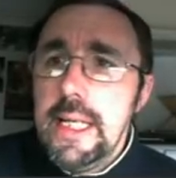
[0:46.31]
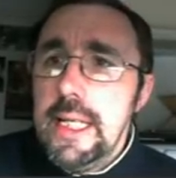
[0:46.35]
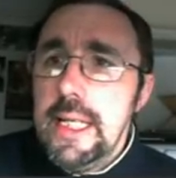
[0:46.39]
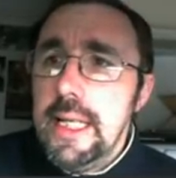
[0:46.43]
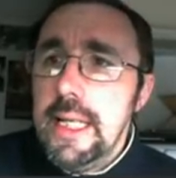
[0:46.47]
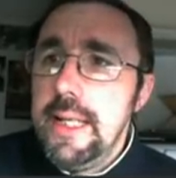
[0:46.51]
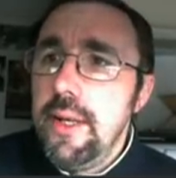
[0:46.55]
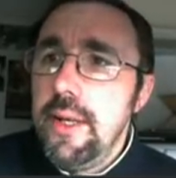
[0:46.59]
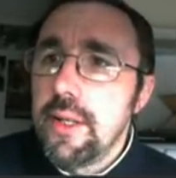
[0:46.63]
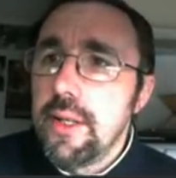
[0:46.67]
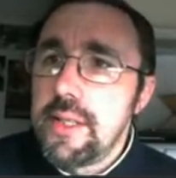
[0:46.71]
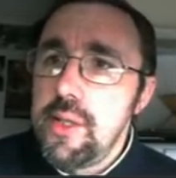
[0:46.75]
Et
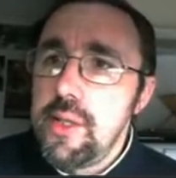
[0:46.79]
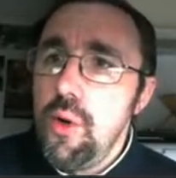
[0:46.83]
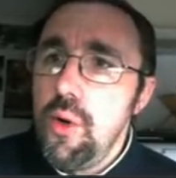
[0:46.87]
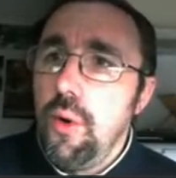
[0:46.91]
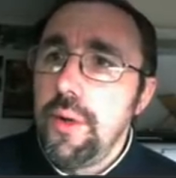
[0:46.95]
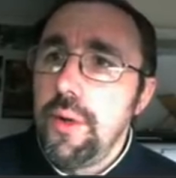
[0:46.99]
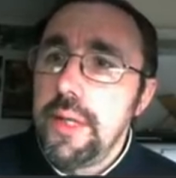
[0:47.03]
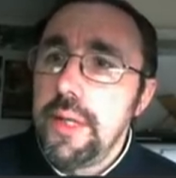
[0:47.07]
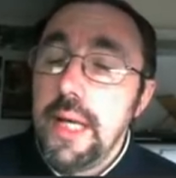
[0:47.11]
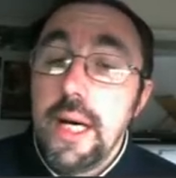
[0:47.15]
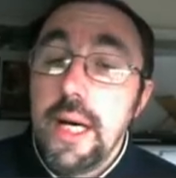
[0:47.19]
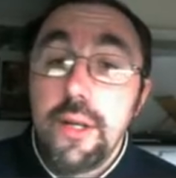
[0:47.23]
d'ailleurs, si on
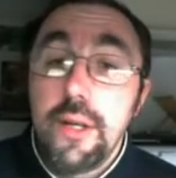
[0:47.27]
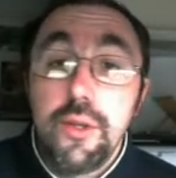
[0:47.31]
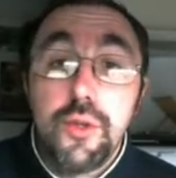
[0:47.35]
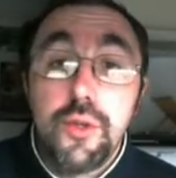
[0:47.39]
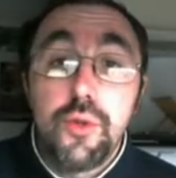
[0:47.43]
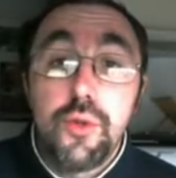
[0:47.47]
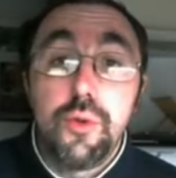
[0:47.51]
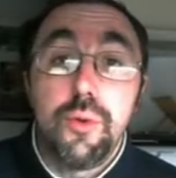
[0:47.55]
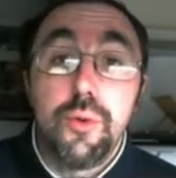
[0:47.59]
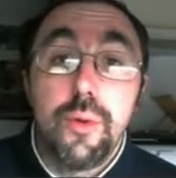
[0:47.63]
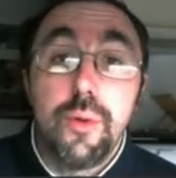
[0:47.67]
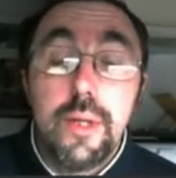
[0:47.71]
regarde
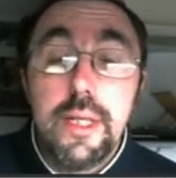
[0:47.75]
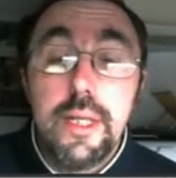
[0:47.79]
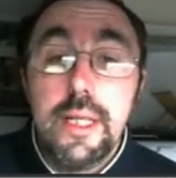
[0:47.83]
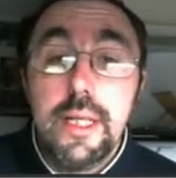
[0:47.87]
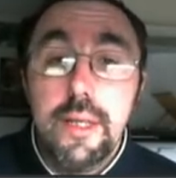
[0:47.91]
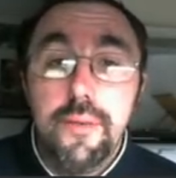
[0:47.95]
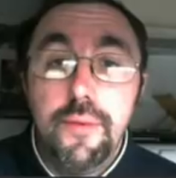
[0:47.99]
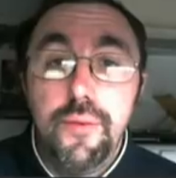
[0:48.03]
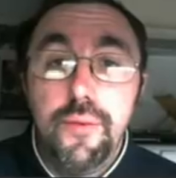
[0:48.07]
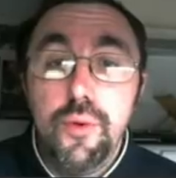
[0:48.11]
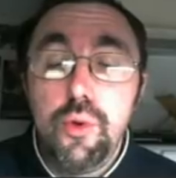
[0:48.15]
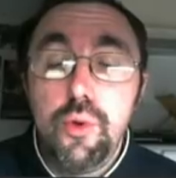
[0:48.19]
sur
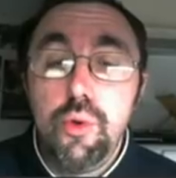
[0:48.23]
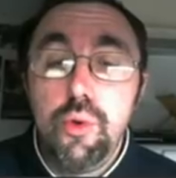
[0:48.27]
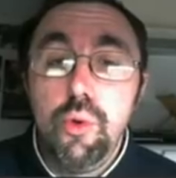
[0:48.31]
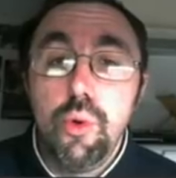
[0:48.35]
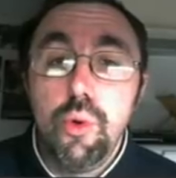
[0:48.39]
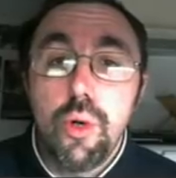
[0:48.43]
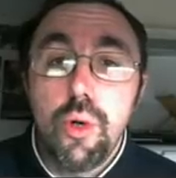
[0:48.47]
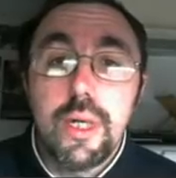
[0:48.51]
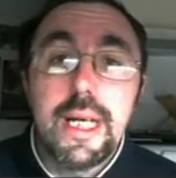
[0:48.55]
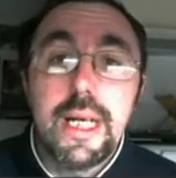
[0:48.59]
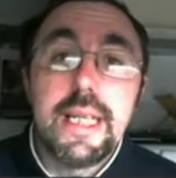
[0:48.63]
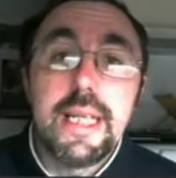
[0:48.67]
les
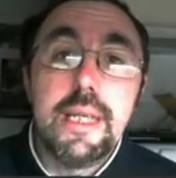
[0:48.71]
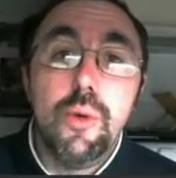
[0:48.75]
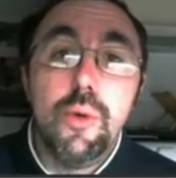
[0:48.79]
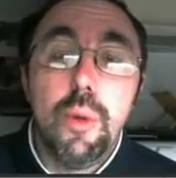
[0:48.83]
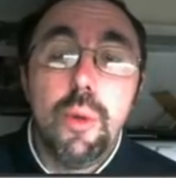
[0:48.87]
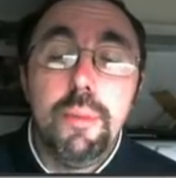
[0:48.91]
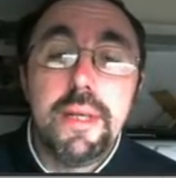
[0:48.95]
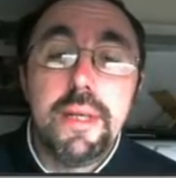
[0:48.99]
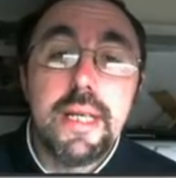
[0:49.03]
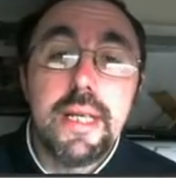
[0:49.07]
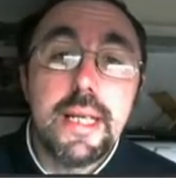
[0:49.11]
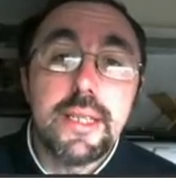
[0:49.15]
futures KDE
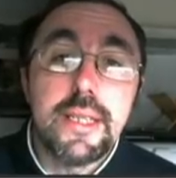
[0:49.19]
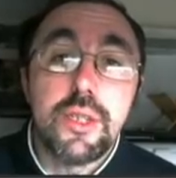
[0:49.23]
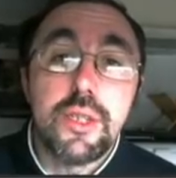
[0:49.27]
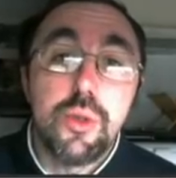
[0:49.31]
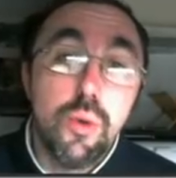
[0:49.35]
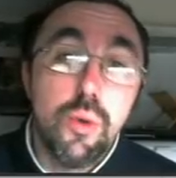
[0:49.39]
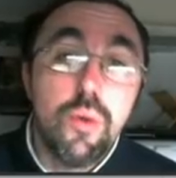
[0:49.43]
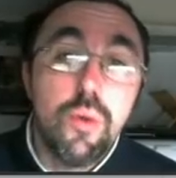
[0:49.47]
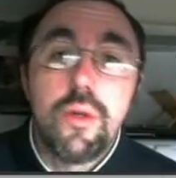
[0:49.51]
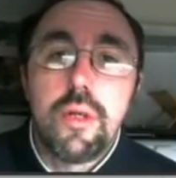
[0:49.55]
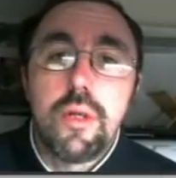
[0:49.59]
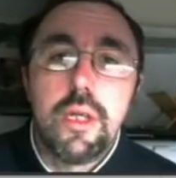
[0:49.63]

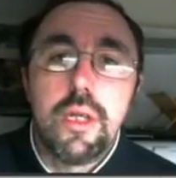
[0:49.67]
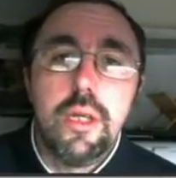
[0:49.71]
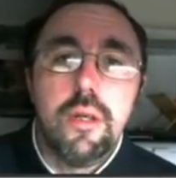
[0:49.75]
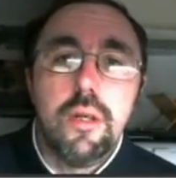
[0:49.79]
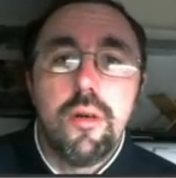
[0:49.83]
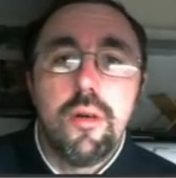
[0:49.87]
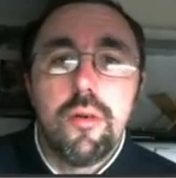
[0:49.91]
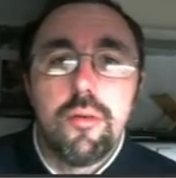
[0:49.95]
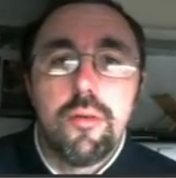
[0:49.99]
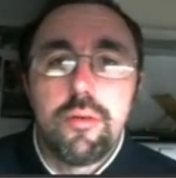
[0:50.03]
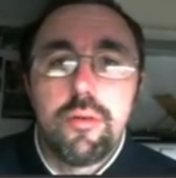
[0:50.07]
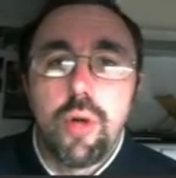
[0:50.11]
applications, qui
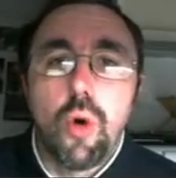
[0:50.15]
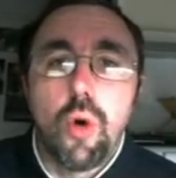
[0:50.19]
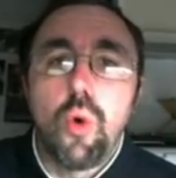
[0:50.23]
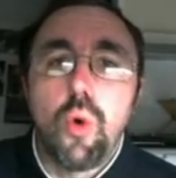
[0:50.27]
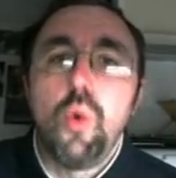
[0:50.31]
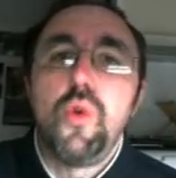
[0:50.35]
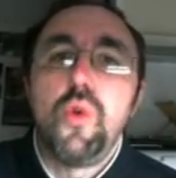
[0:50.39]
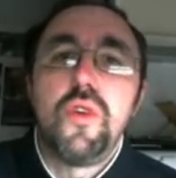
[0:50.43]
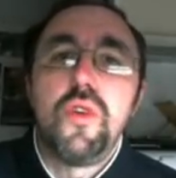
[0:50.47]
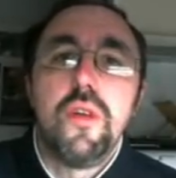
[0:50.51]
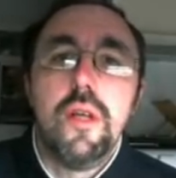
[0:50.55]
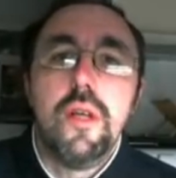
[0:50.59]
euh, en
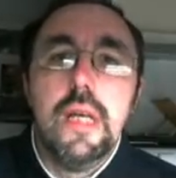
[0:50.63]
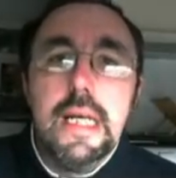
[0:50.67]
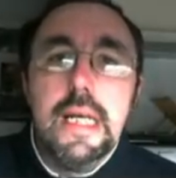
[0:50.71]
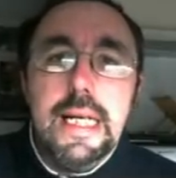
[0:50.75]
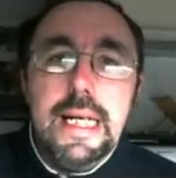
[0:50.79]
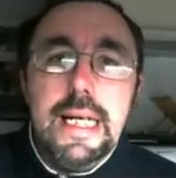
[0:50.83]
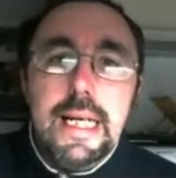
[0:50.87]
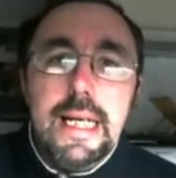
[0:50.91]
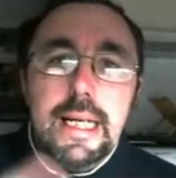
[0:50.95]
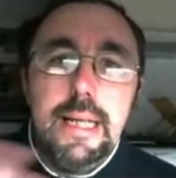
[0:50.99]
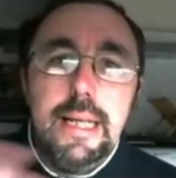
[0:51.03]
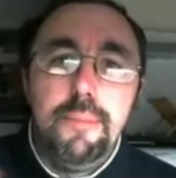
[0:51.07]
gros, c'est
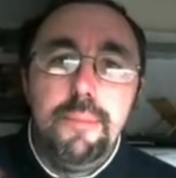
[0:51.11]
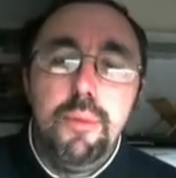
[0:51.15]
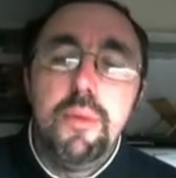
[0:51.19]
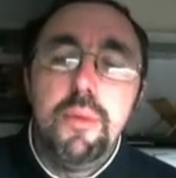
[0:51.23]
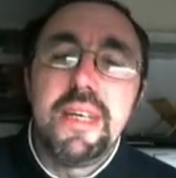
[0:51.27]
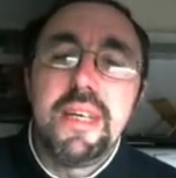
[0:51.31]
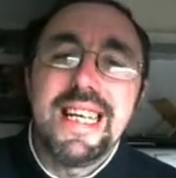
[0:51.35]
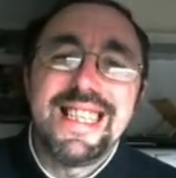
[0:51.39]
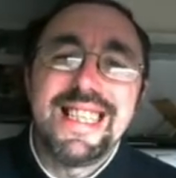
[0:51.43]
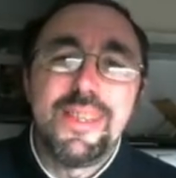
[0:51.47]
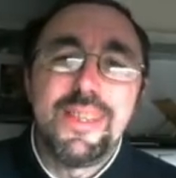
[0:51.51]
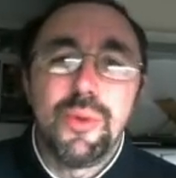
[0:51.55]
les
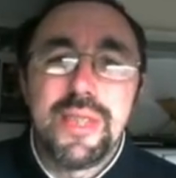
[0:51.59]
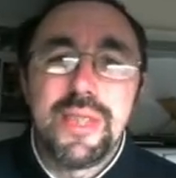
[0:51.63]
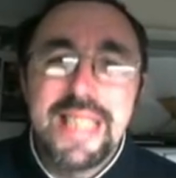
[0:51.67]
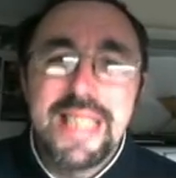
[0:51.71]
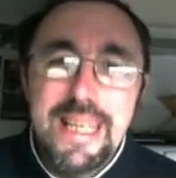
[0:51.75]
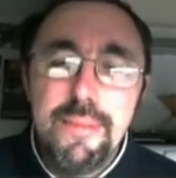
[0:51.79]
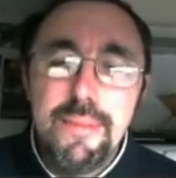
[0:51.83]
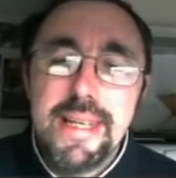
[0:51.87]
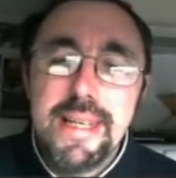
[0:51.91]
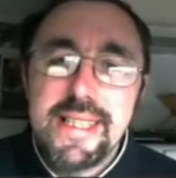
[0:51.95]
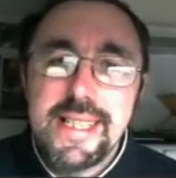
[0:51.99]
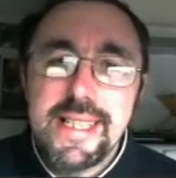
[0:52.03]
publications
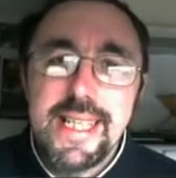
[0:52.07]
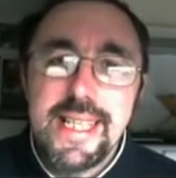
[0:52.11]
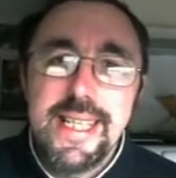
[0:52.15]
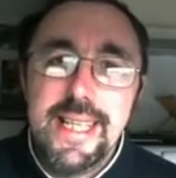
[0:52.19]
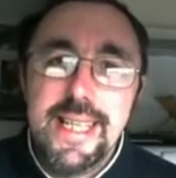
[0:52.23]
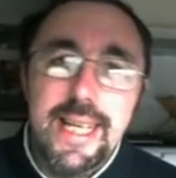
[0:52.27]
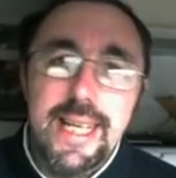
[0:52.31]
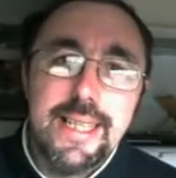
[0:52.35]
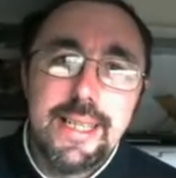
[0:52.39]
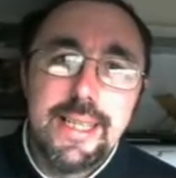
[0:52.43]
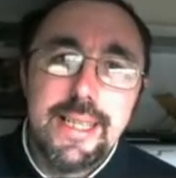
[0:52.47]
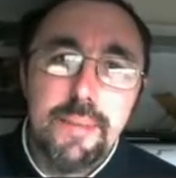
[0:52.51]

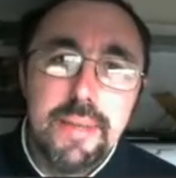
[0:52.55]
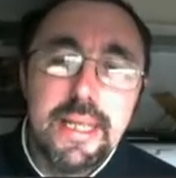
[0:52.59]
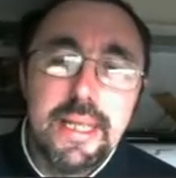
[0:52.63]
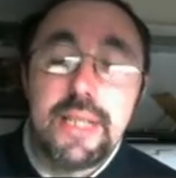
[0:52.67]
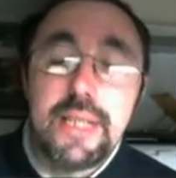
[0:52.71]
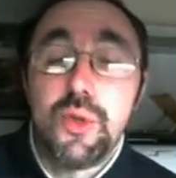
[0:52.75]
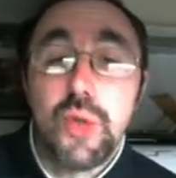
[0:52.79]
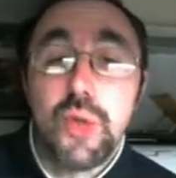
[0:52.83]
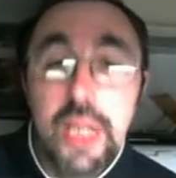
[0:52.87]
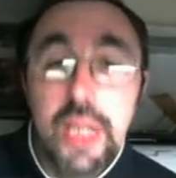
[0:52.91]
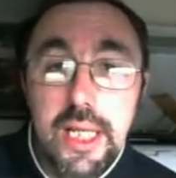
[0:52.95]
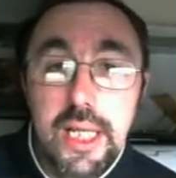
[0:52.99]
trimestrielles des
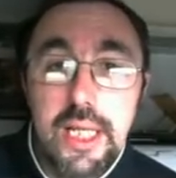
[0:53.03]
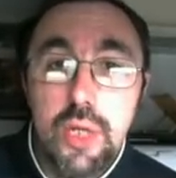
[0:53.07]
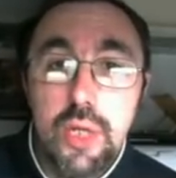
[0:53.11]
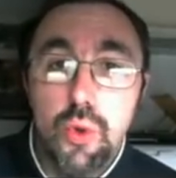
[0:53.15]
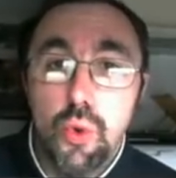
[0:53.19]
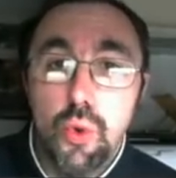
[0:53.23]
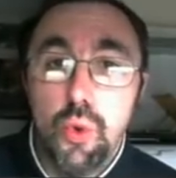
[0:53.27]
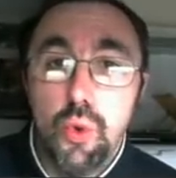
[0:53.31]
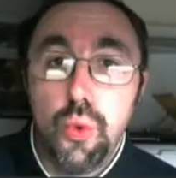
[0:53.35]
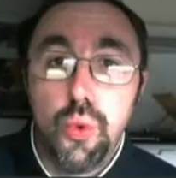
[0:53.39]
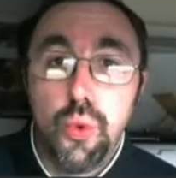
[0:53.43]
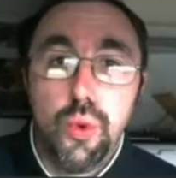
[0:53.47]
applications
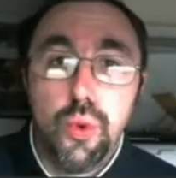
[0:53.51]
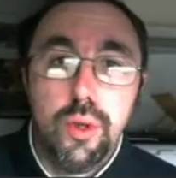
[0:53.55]
KDE